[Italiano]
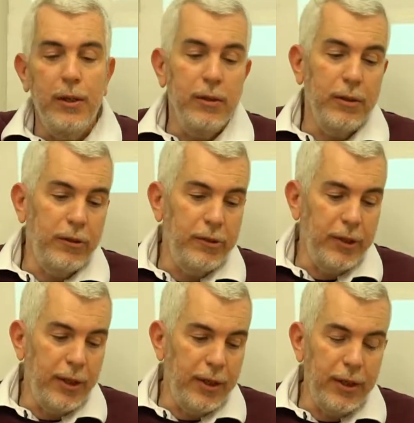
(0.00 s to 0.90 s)
che è stata
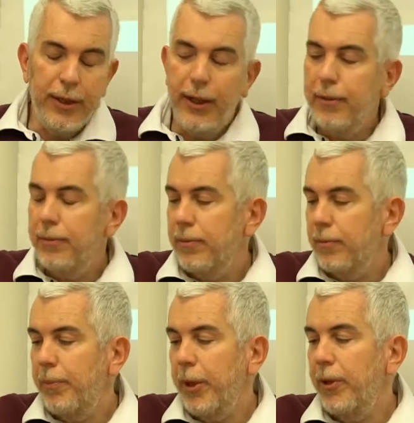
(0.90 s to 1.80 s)
edita un
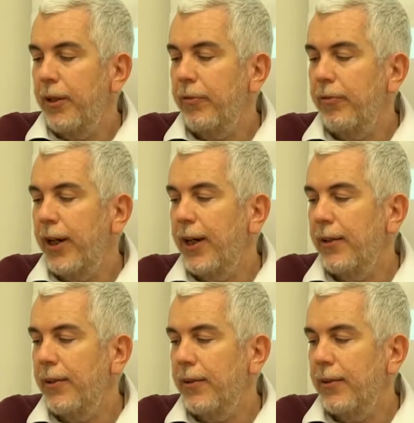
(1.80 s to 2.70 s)
paio d'anni fa
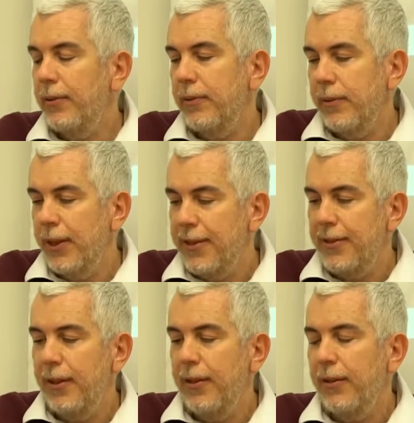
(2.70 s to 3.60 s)
eh,
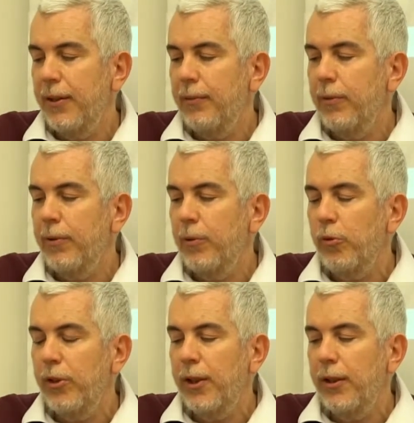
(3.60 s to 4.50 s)
grazie al lavoro
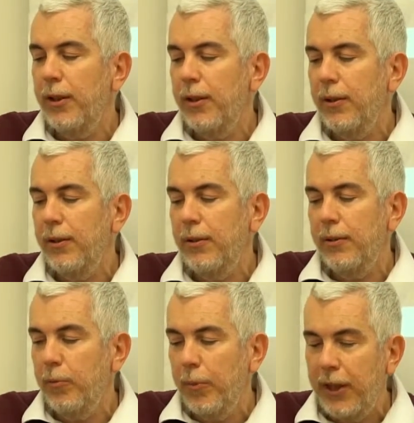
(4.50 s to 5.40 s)
dell'Università di
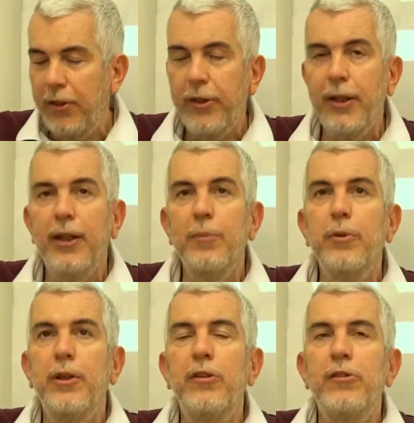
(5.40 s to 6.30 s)
Umanistica di
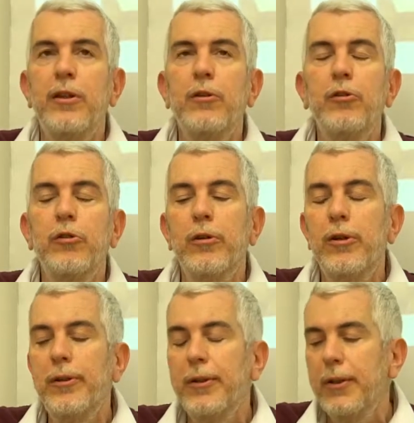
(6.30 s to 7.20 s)
Capodistria e non
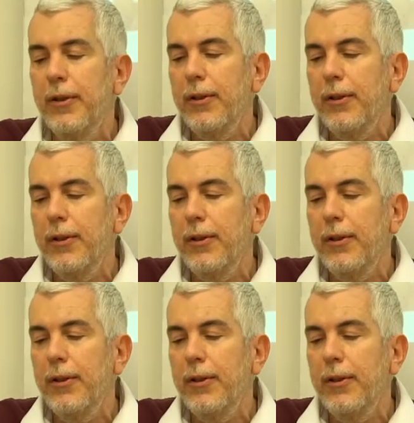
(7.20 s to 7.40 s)
solo,